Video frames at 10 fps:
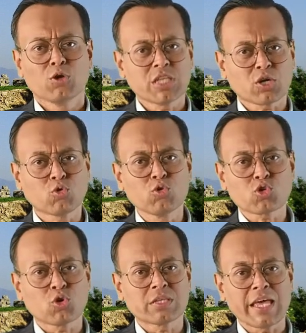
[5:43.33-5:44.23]
उसे
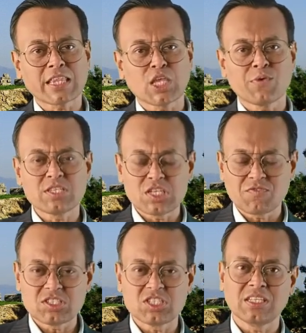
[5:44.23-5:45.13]
क्रूस को देखते हुए
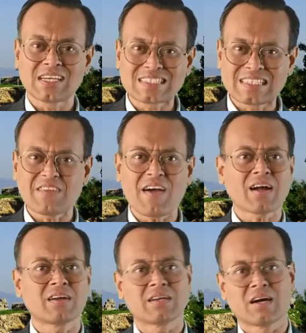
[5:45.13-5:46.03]
जीवन जीना सेवा
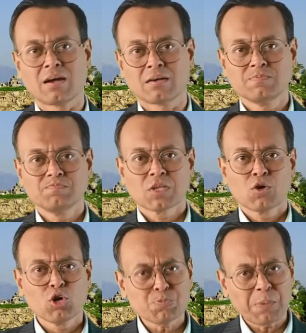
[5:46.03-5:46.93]
करना
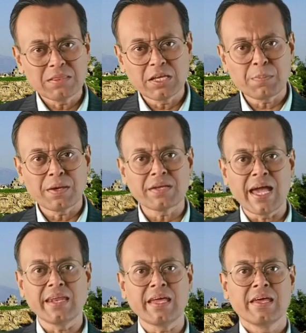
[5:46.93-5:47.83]
उस पर निर्भर
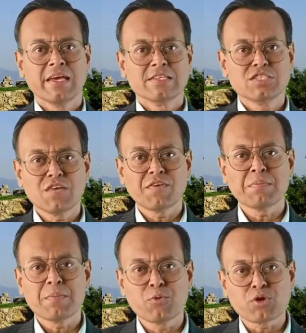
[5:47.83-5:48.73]
रहने
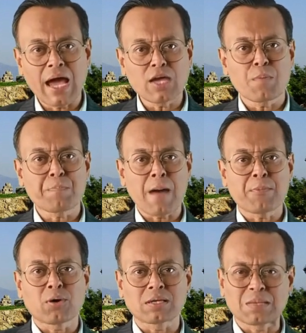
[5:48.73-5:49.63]
जीवन में बुराई और
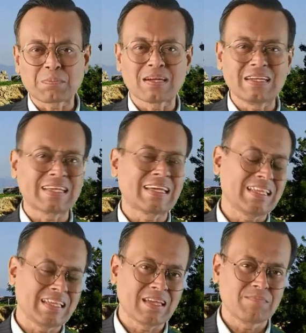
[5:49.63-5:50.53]
पाप को खत्म करने
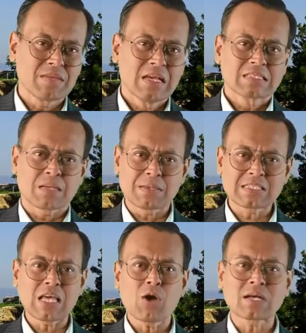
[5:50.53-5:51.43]
के लिए
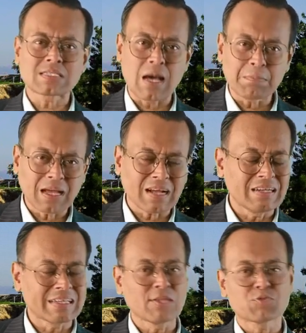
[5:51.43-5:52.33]
समस्याओं का सामना
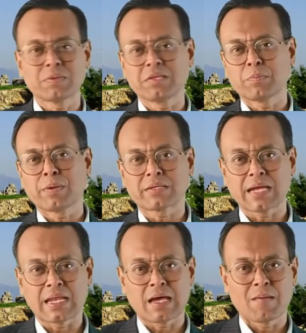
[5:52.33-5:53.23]
करने के लिए उस पर निर्भर
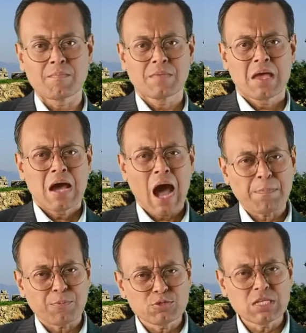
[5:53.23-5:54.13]
रहना
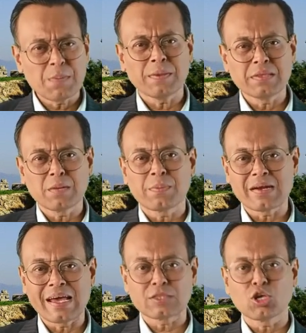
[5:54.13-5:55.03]
आप उसी पर
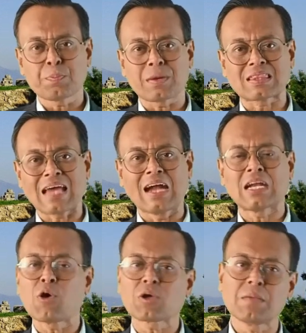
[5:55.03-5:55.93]
निर्भर रहते हो
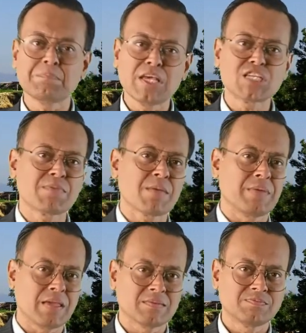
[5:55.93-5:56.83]
प्रताड़नाओं के बीच में
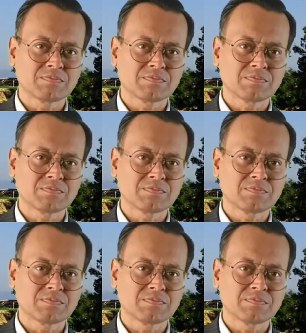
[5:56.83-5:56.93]
भी